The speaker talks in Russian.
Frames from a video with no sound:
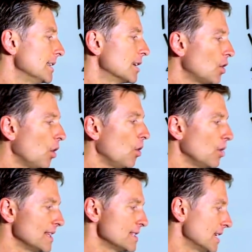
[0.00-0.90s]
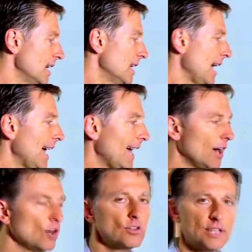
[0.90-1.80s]
Ваша цель — стать
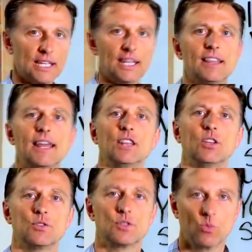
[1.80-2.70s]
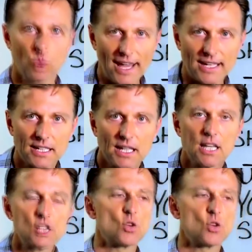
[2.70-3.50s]
здоровыми, а потом худеть.